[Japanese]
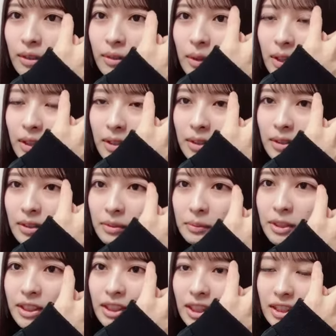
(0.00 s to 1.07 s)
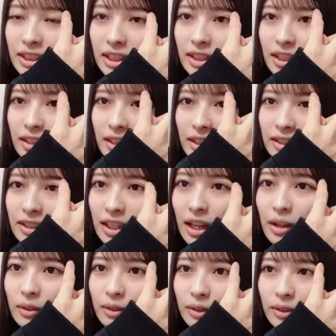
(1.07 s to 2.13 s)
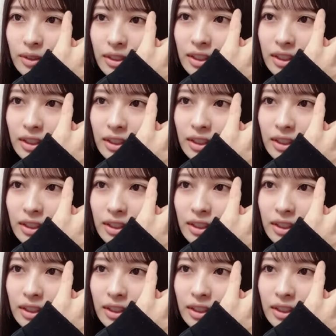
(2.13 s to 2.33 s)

まあ三ツ矢ちゃんだったらさ青